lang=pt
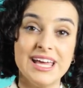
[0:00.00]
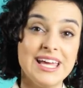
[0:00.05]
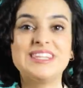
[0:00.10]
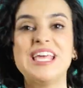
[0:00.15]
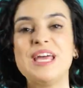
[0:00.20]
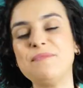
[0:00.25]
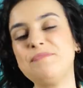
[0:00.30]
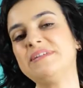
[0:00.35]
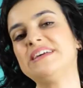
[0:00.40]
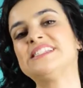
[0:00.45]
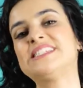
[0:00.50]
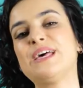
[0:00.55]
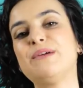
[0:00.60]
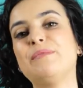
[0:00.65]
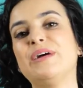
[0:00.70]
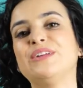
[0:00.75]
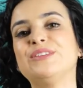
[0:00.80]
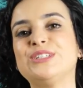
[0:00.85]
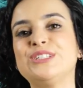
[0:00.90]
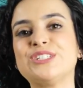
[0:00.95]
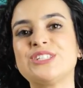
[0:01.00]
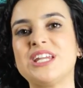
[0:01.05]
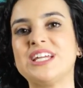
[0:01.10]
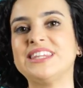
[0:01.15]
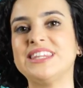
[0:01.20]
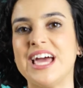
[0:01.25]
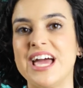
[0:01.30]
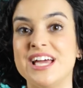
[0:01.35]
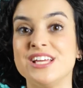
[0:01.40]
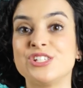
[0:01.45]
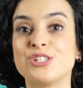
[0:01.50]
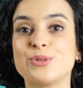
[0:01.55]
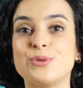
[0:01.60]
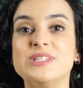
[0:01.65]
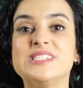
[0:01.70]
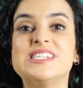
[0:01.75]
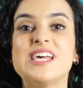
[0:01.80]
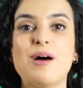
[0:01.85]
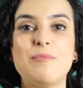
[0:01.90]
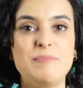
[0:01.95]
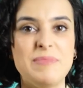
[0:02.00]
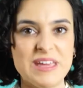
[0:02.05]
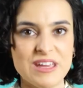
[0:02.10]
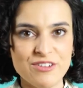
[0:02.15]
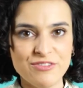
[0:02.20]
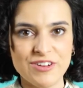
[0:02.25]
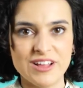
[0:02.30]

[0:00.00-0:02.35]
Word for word: ter pensamento estratégico e saber